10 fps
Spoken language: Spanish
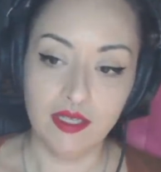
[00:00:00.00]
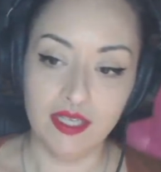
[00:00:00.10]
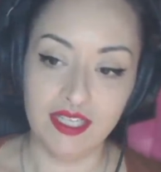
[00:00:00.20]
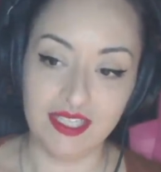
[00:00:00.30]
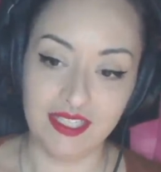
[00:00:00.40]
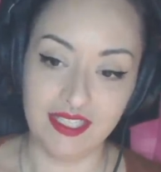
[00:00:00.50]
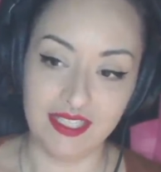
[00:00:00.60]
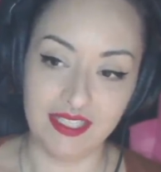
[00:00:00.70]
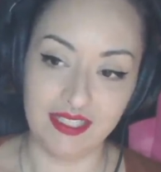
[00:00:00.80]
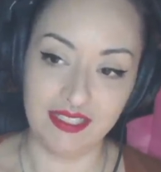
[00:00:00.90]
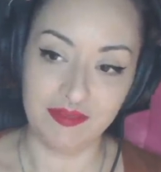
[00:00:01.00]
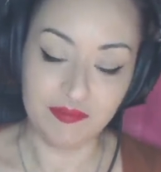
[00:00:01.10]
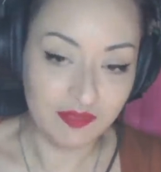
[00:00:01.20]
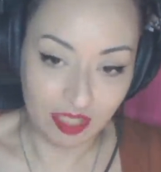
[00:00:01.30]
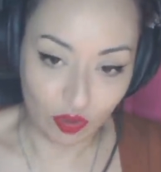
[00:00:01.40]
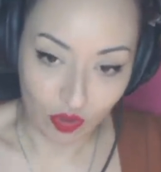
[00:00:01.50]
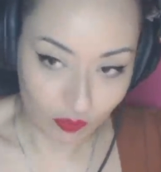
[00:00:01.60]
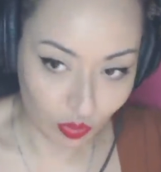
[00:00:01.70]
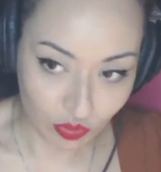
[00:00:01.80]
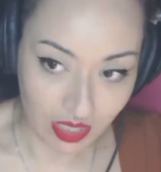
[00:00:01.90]
Eh, tenor,
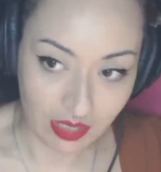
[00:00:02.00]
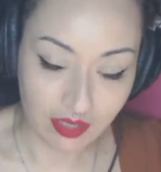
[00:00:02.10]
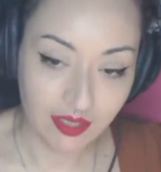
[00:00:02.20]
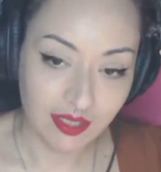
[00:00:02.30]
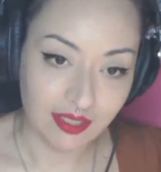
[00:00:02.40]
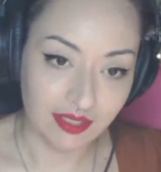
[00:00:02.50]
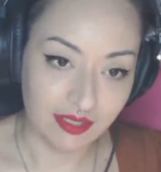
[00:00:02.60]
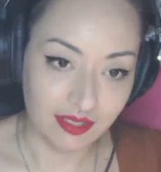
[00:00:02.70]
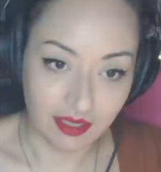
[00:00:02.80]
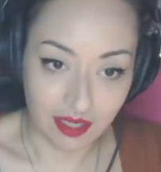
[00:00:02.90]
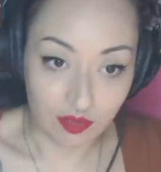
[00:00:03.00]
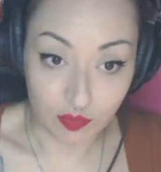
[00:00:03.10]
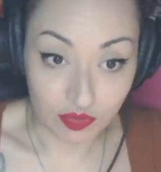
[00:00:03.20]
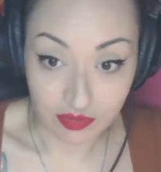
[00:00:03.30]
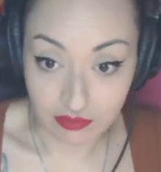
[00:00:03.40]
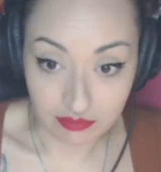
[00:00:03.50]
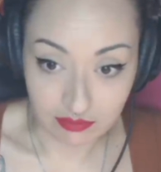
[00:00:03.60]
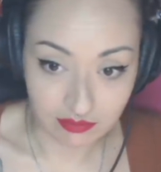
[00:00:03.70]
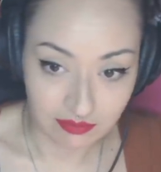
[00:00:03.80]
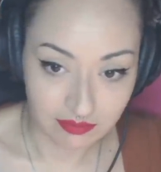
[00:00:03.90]
brutal. Y, claro, pues...
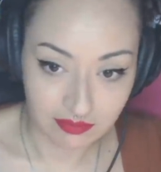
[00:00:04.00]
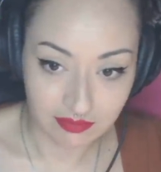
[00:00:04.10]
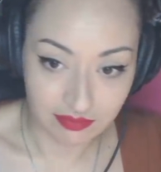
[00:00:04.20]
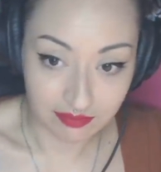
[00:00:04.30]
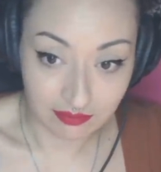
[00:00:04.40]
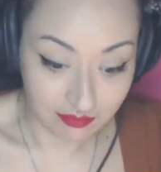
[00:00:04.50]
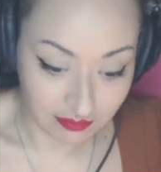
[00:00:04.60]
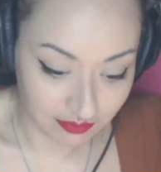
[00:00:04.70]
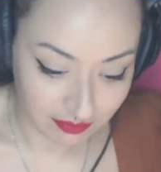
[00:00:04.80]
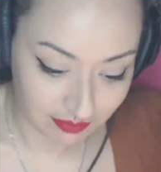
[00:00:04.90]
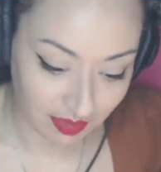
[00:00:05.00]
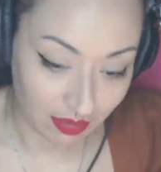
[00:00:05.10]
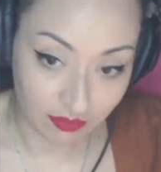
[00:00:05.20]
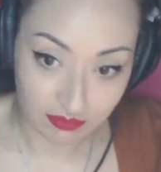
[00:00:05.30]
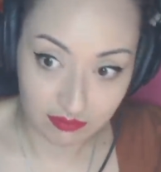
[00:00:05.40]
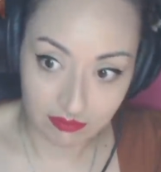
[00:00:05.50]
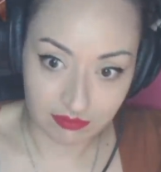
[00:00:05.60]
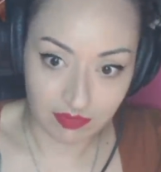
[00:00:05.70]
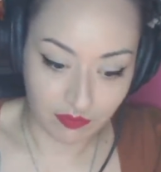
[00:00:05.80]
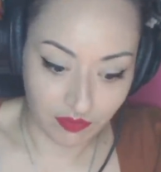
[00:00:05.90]
Mm, claro,
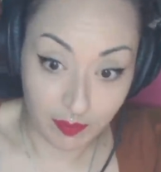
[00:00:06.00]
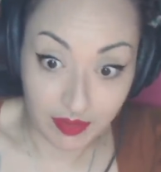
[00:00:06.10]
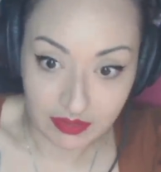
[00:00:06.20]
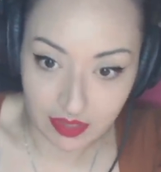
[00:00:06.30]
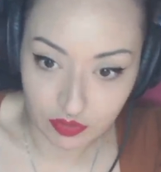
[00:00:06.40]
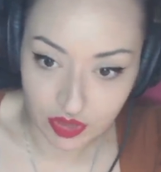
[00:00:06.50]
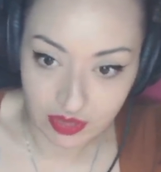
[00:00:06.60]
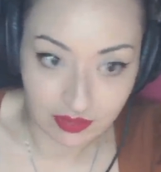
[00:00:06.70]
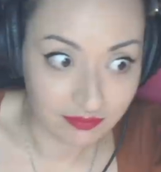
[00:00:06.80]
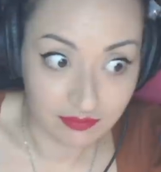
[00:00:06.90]
flipante, o sea,